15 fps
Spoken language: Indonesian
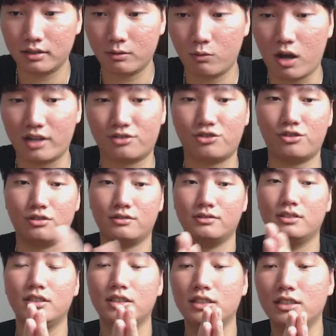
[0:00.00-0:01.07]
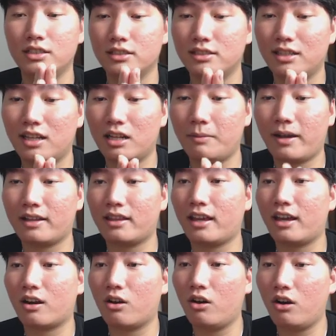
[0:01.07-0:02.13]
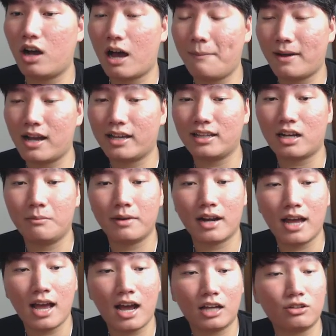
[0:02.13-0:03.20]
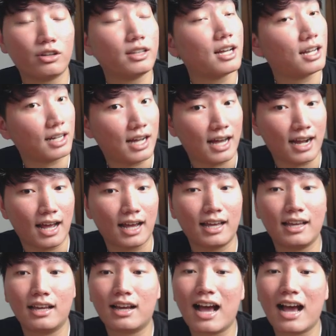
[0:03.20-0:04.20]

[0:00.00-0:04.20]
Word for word: Watch. Sini kita pakai Tero, apakah kita akan menang atau kita akan kalah?